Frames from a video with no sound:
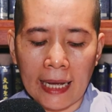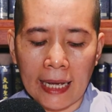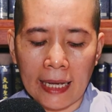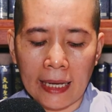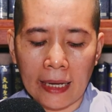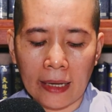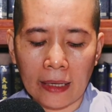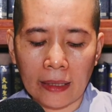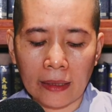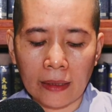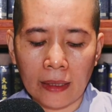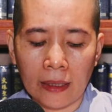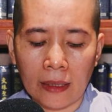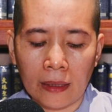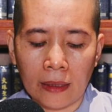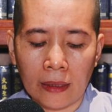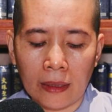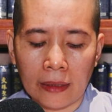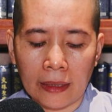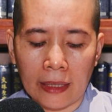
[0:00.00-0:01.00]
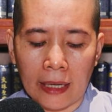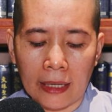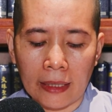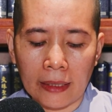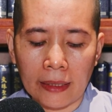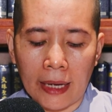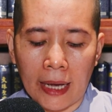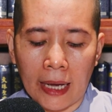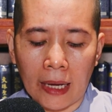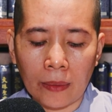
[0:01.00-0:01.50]
la hán
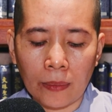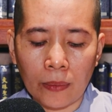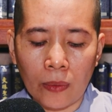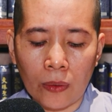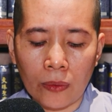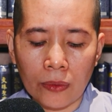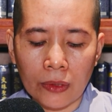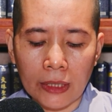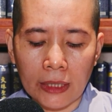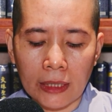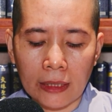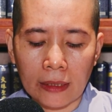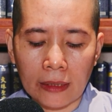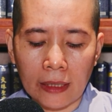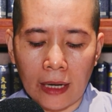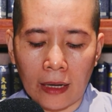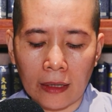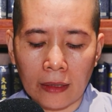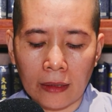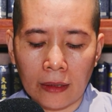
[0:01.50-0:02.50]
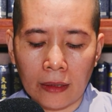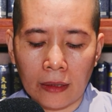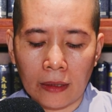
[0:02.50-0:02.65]
ngài giảng bốn sự thật